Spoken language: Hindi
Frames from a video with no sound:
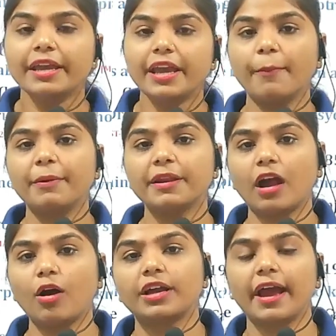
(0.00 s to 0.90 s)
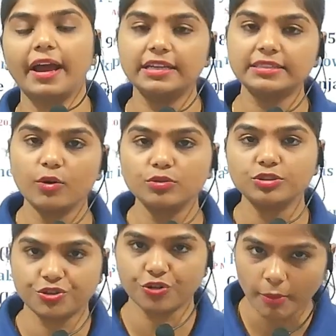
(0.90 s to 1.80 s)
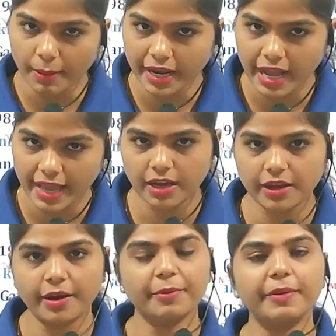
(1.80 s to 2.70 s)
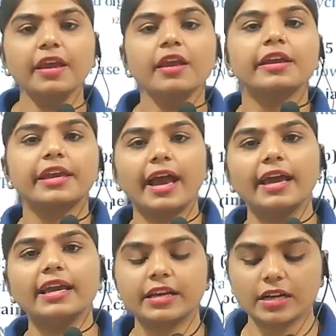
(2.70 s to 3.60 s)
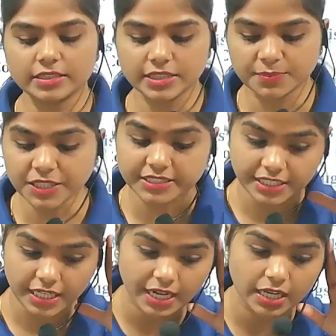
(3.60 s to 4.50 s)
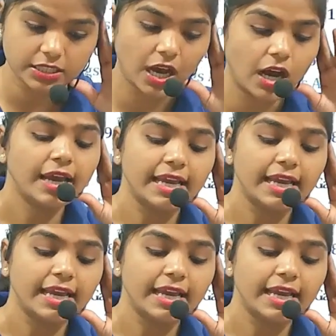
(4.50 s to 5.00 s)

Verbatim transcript: यहाँ पर क्या हो गया इसका कुछ ड्रॉबैक आया अभी भी क्या है इनका कंजप्शन चल रहा था